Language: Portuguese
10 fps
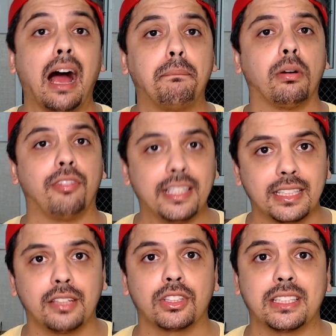Aproveita
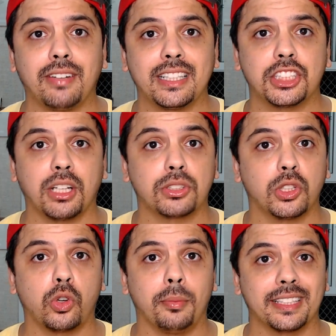que você vai deixar o
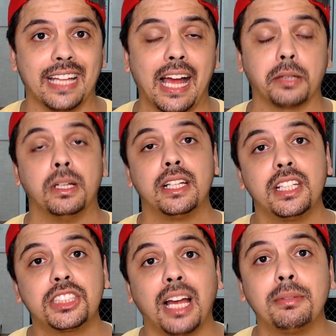seu comentário
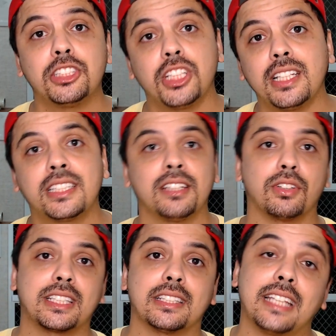e já me diz se
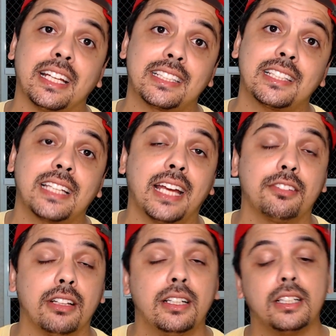você tem essa
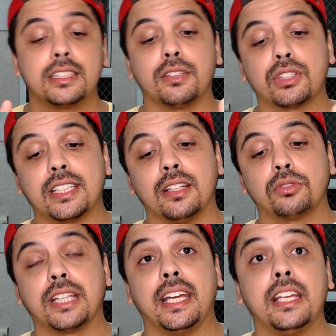cédula, se você não
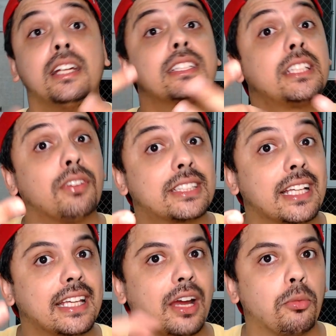tem, se
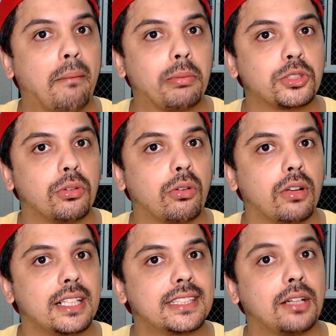você quer uma para sua
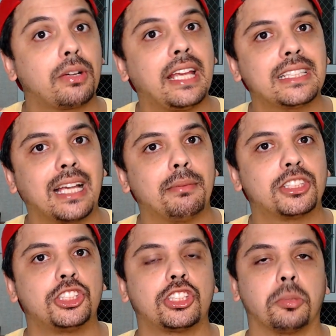coleção. Quem sabe a
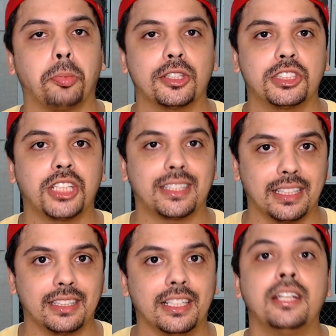gente não pode te
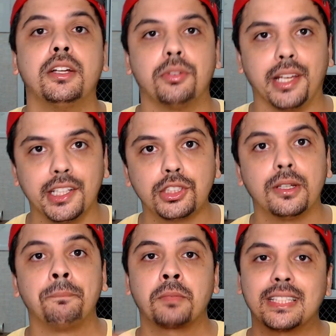atender, não é isso?
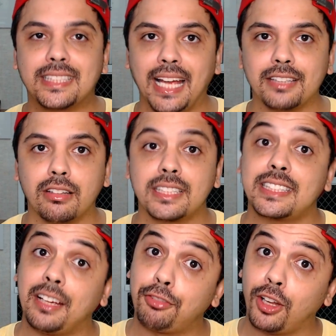cédula,
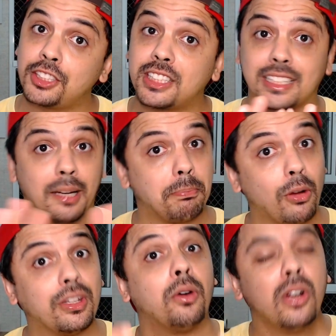se é flor de estampa
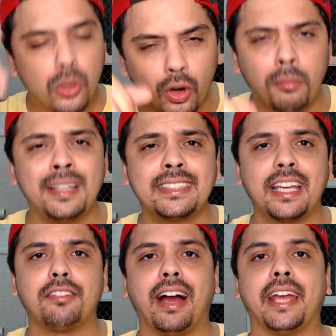ou não. Comenta
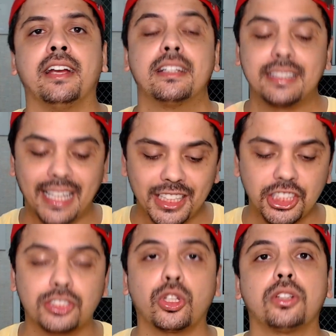aí, vai.
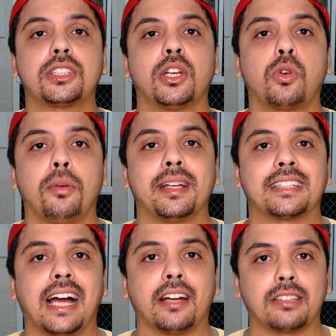Deixa todo o seu
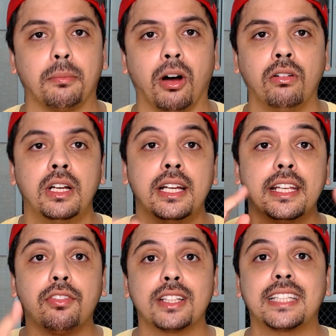comentário, tá bom?
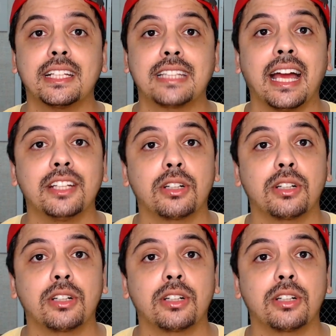E você que está aí